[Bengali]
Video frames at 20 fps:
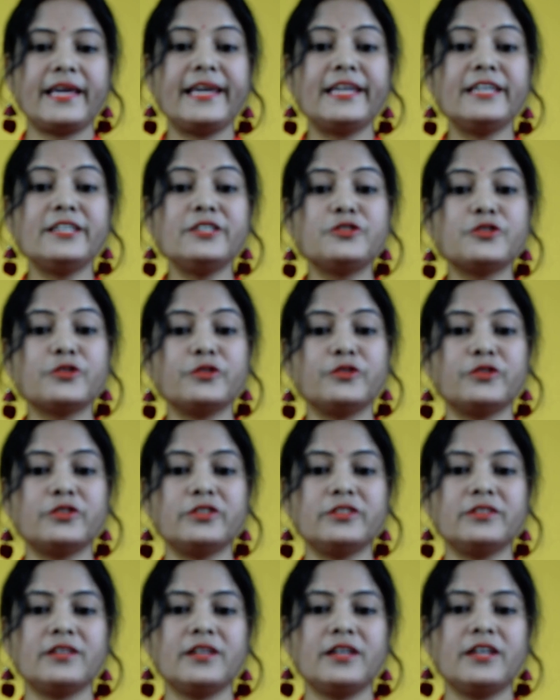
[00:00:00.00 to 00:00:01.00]
এই
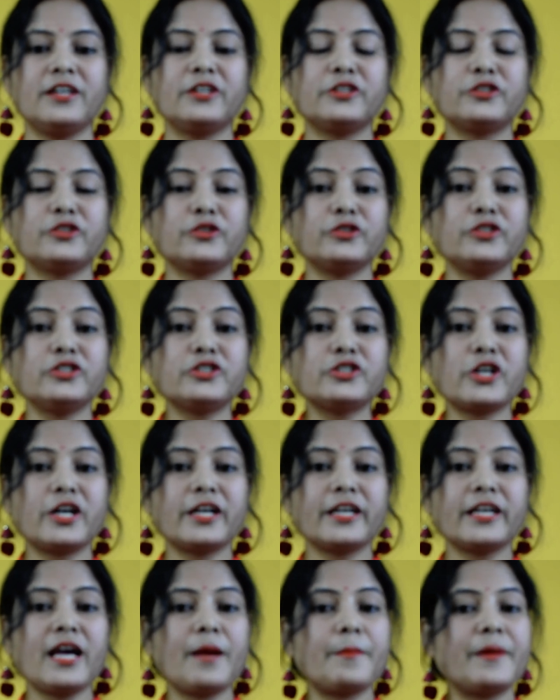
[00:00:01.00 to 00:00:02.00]
জন্যই তোদের
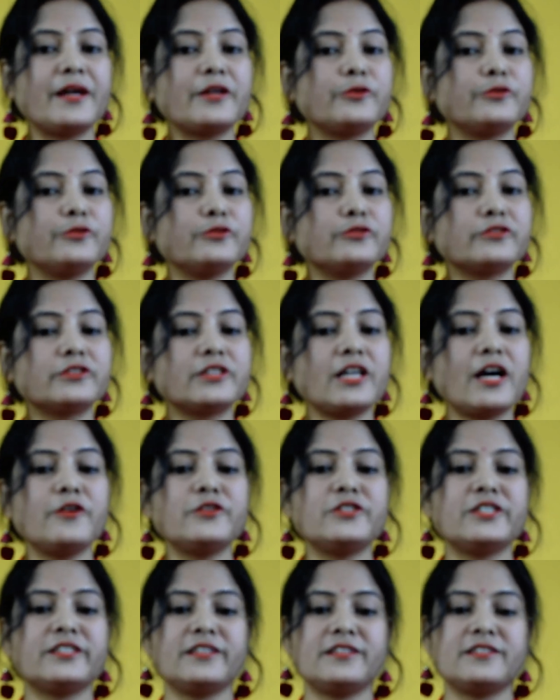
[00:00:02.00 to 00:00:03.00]
সঙ্গে আমার কোথাও
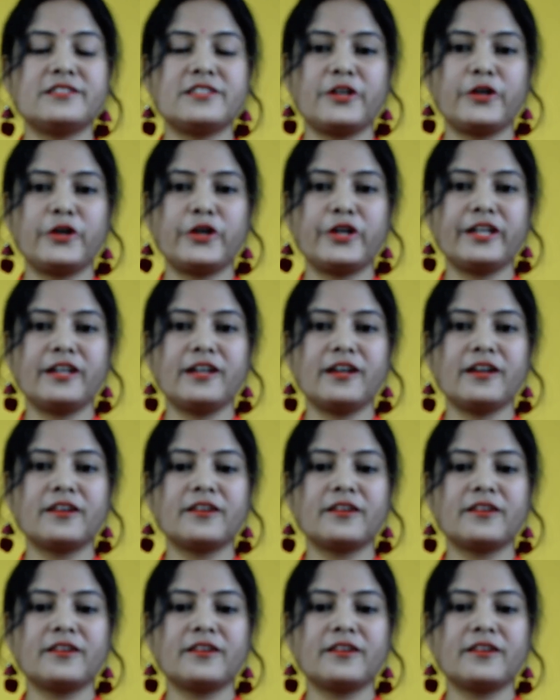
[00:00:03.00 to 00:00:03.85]
যেতে ইচ্ছা করে না